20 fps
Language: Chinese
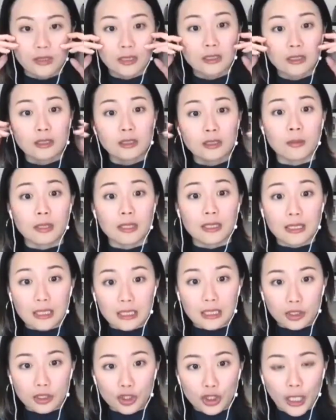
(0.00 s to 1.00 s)
像是什么
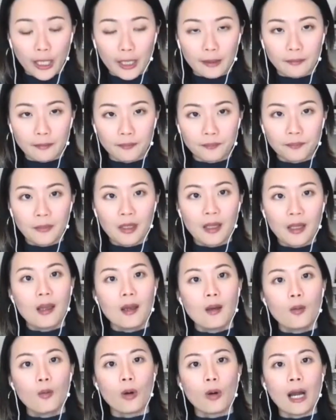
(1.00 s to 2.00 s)
DJ。
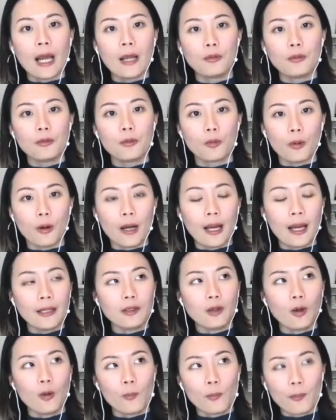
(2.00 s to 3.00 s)
我还我还
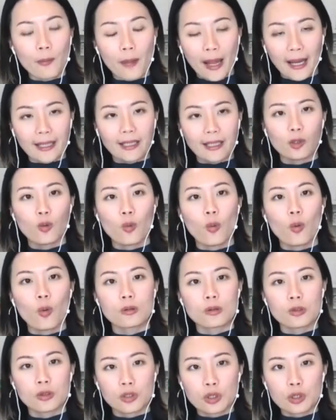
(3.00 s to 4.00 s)
有买
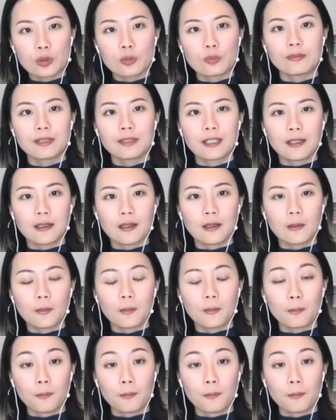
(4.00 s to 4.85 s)
过 Zoom 的